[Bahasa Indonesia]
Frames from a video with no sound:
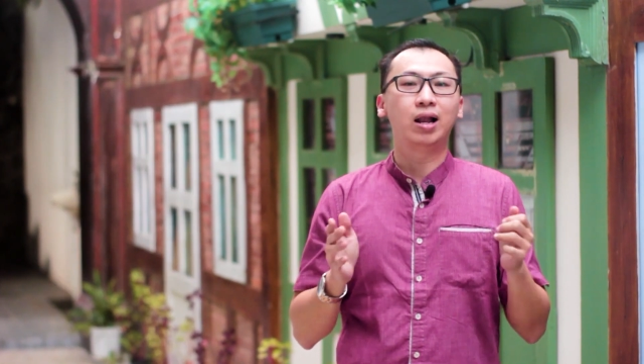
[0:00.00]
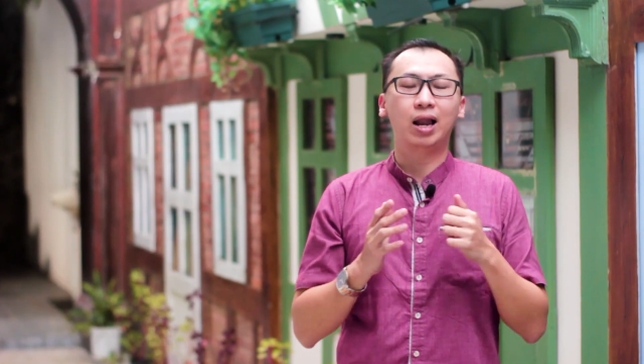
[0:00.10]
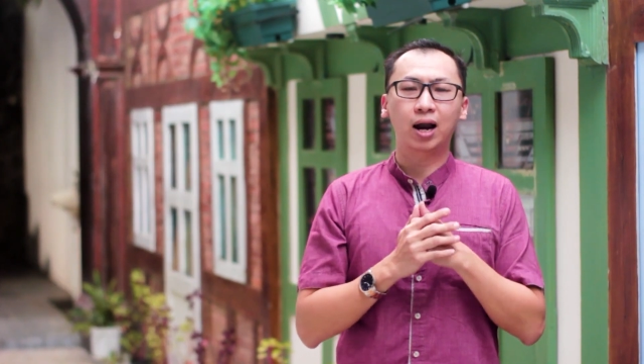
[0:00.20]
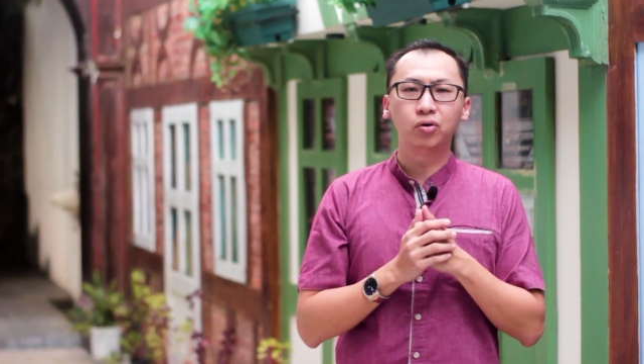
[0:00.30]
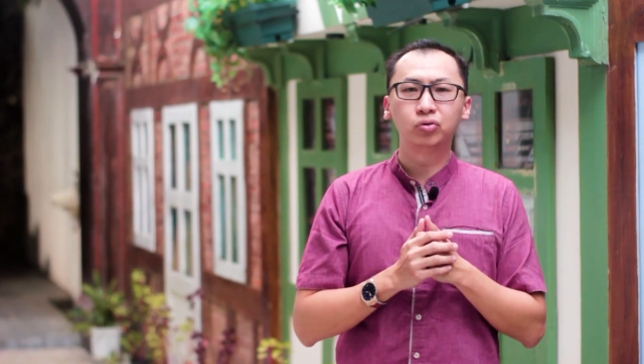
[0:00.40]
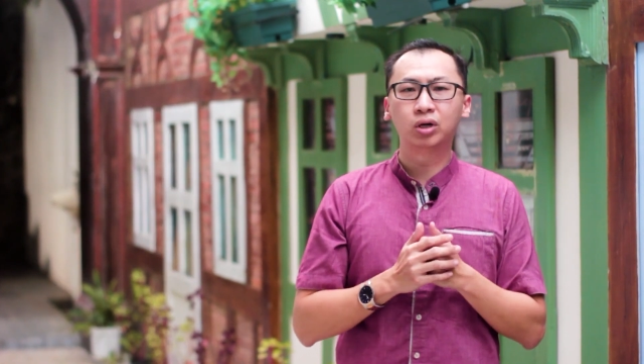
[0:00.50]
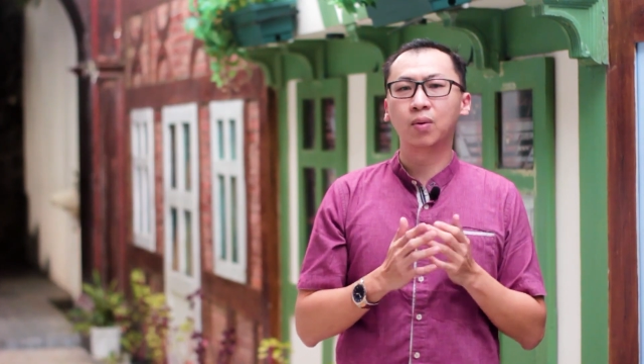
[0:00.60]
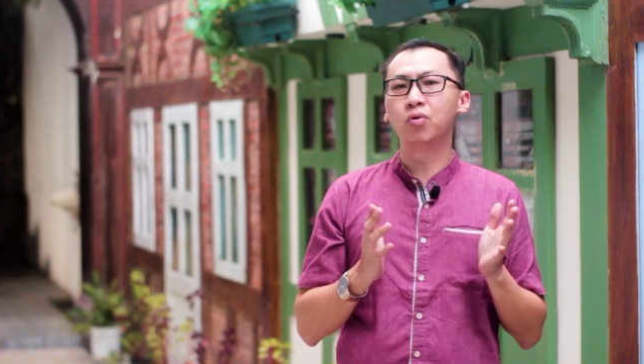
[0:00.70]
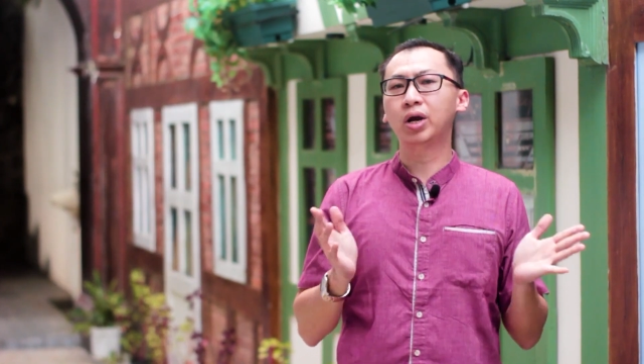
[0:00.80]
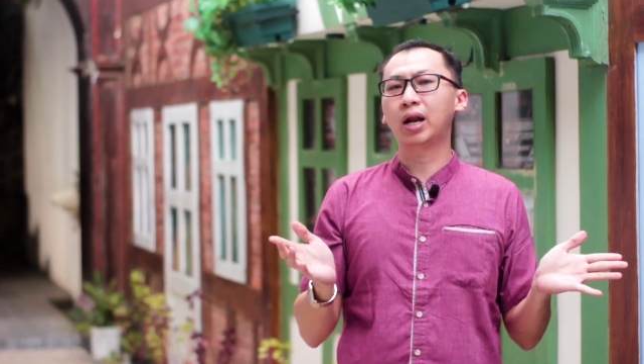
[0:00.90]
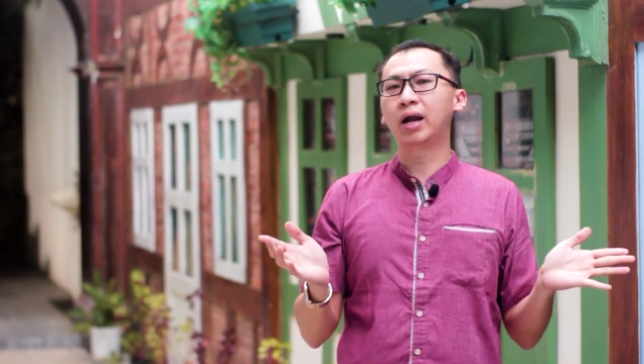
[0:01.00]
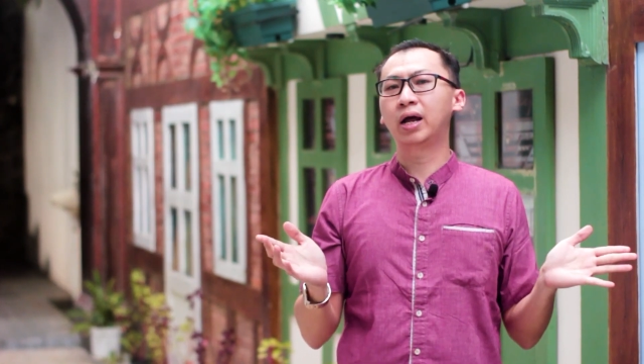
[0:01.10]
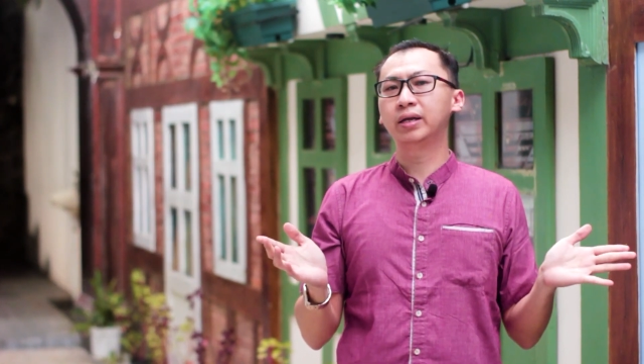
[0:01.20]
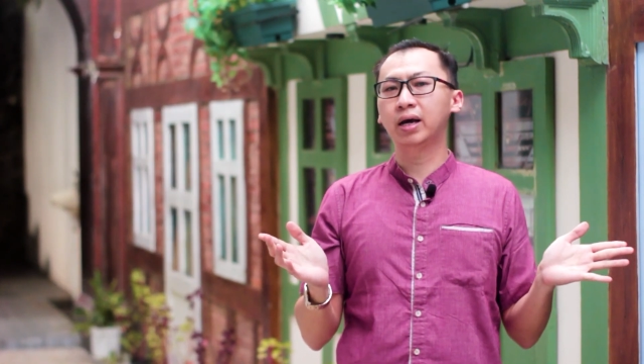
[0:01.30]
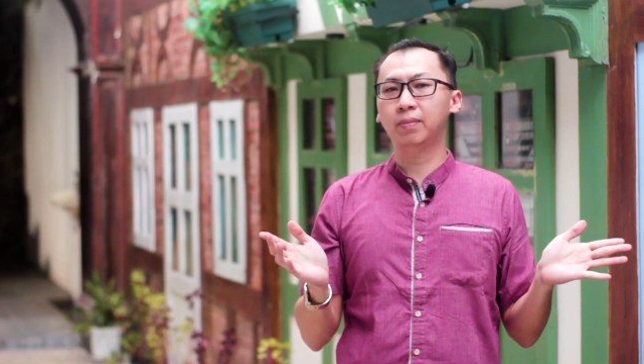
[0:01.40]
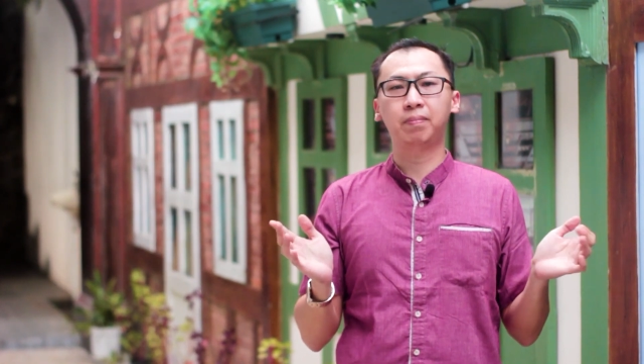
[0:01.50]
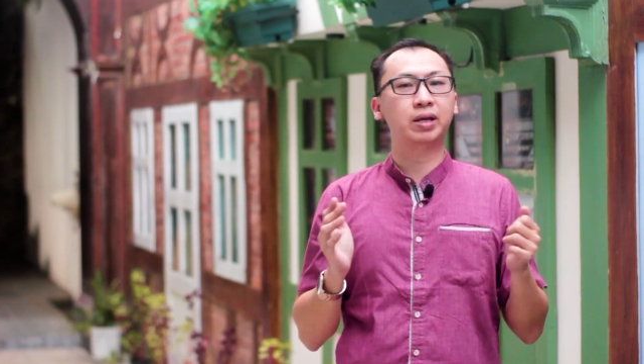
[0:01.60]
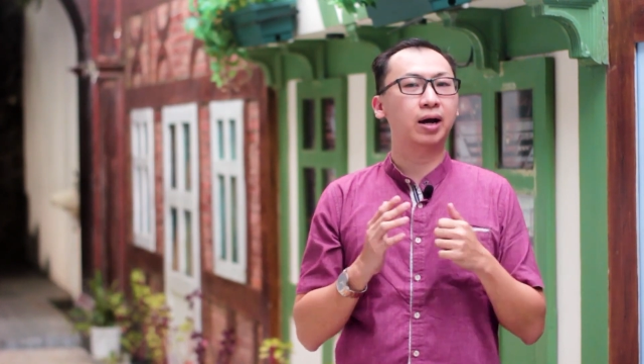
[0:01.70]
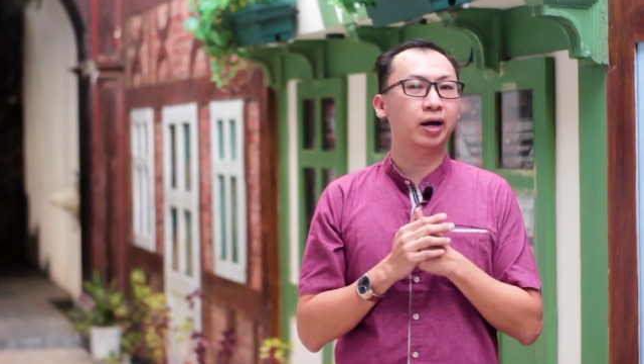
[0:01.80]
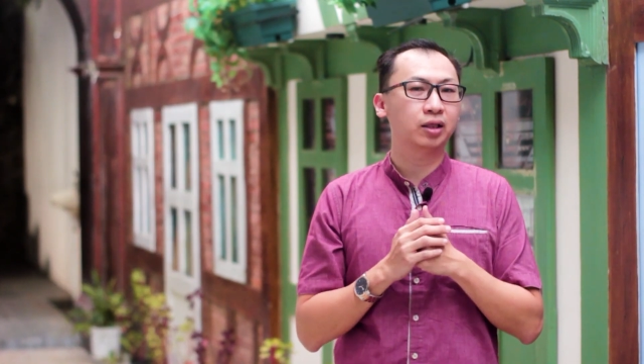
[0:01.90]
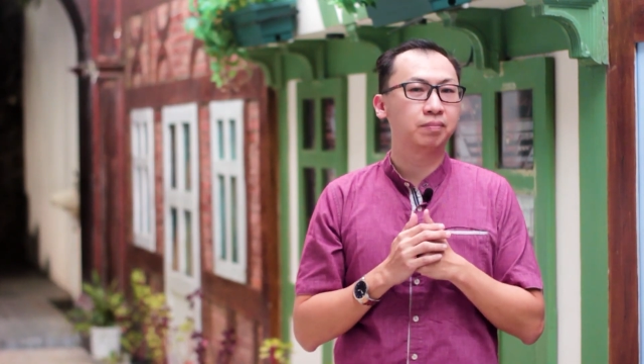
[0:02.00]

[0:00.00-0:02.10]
lalu juga mungkin adanya penyakit,